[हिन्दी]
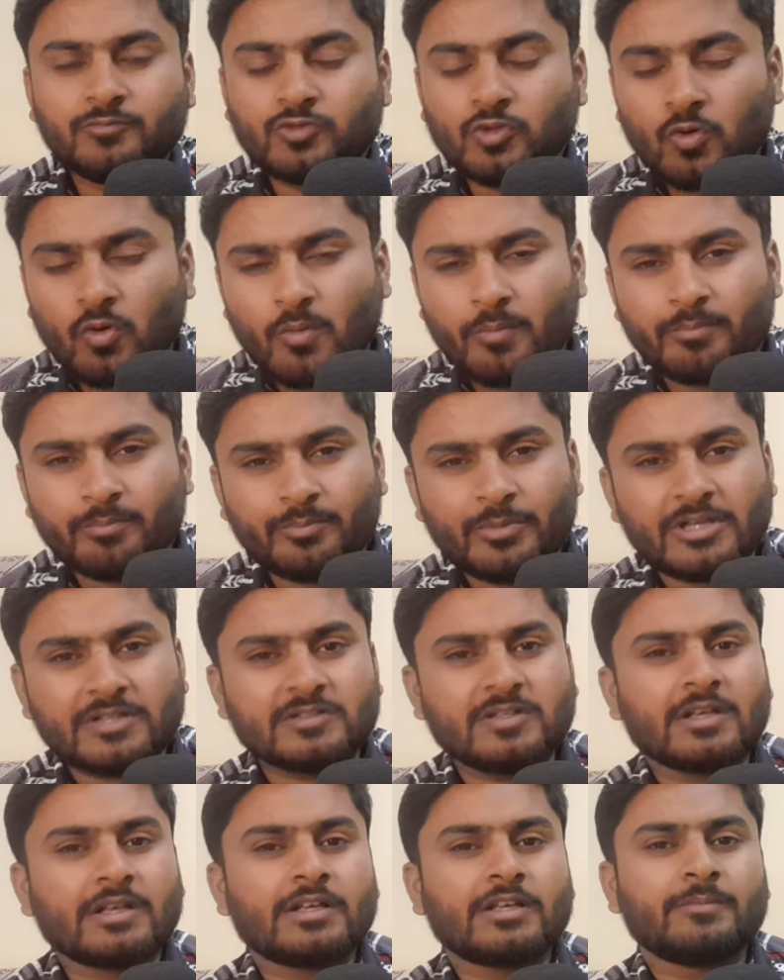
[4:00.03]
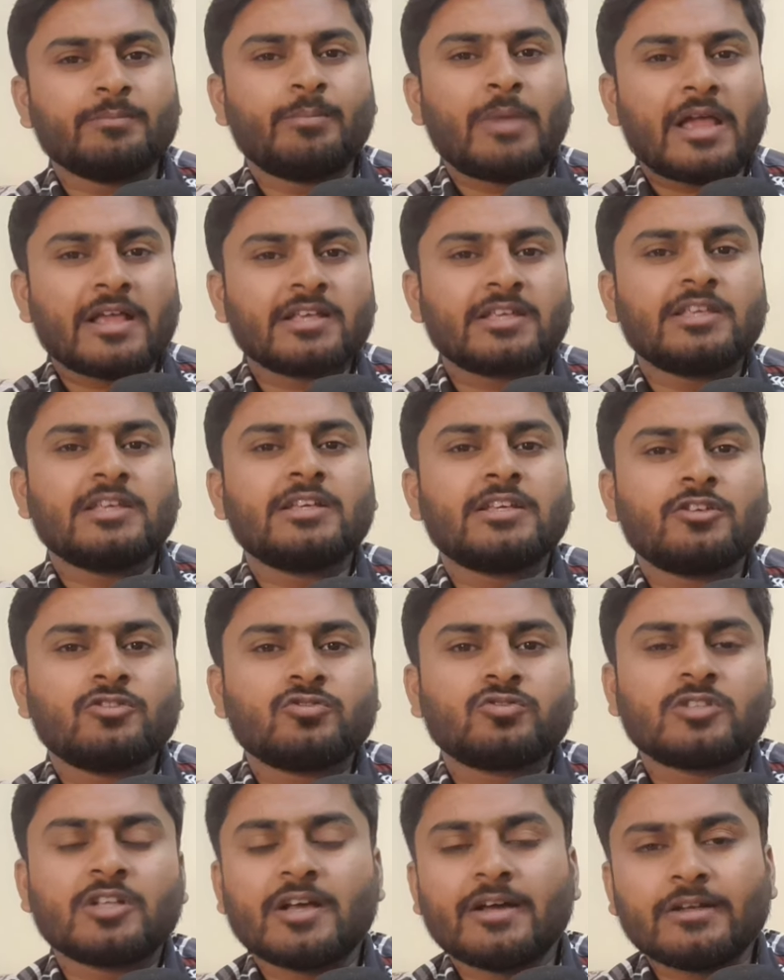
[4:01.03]
जो बेसिक बैंकिंग की
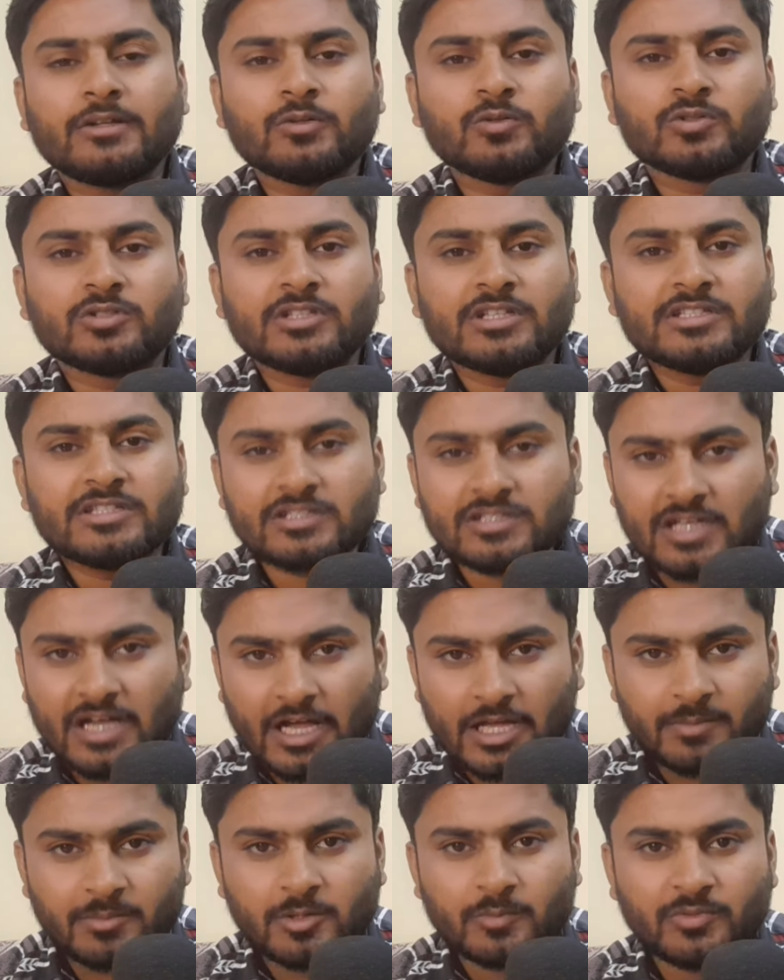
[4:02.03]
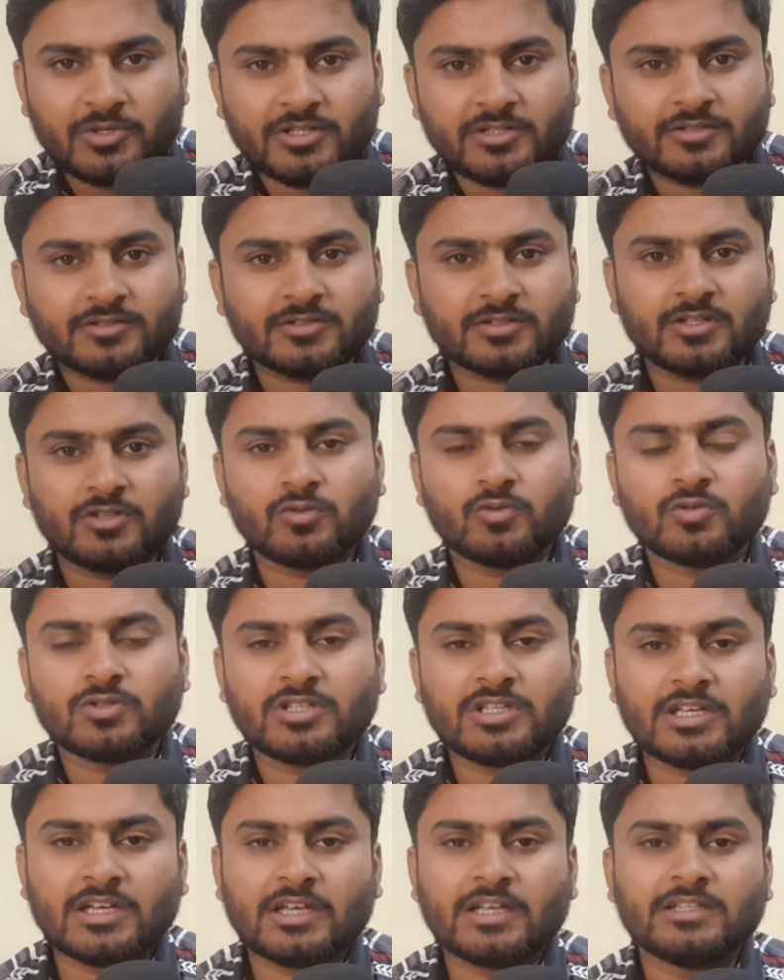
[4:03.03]
जो तैयारी होती है जैसे आई बी की
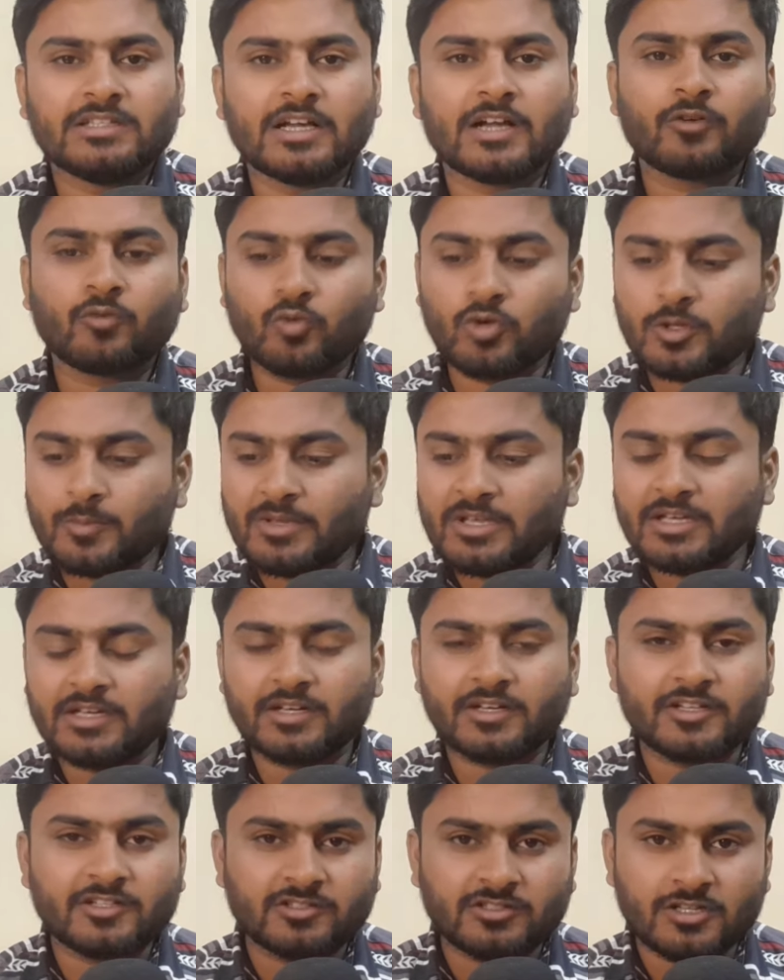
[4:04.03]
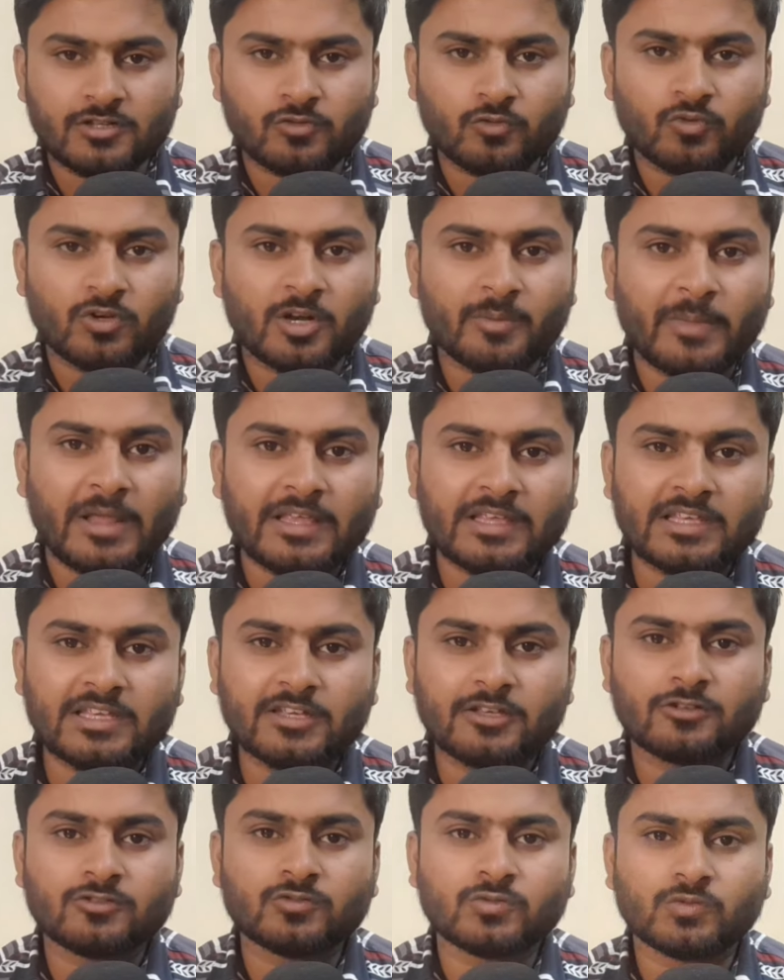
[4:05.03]
होती है या कोई भी रीजनल रूरल
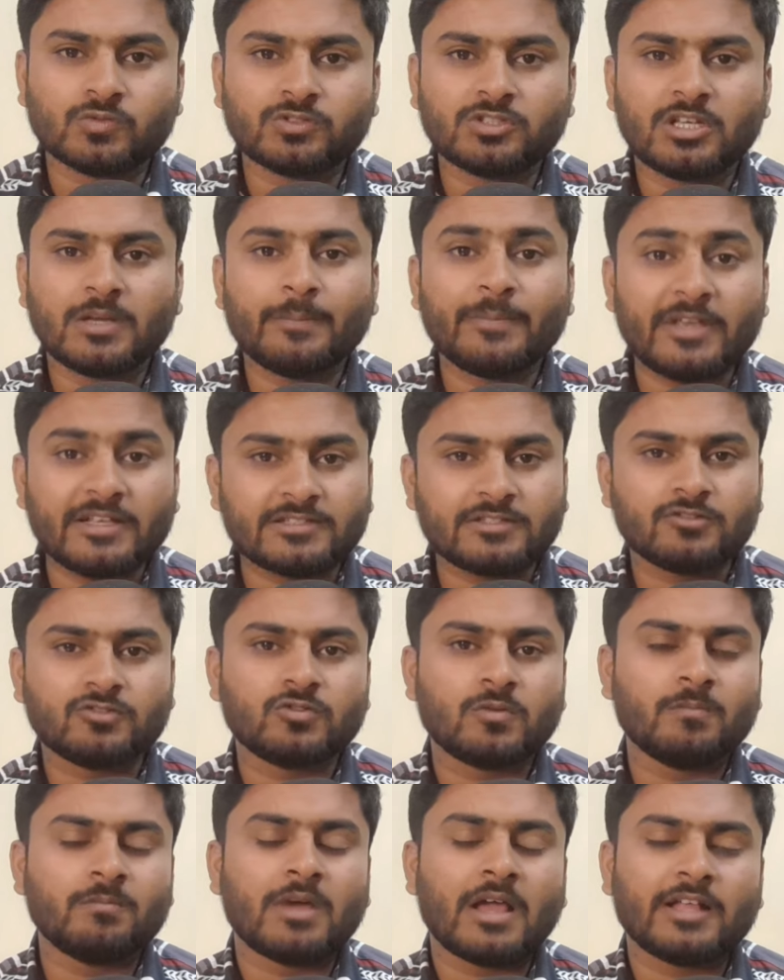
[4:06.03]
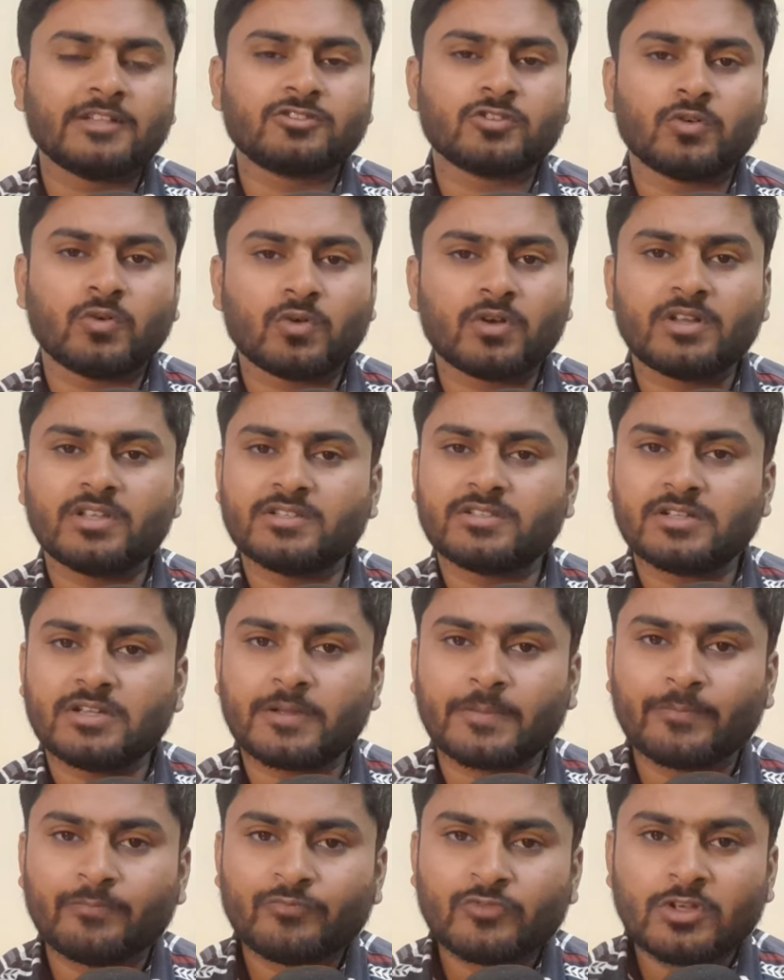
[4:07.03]
बैंकिंग की जो होती है बेसिक जो मैथ्स और रीजनिंग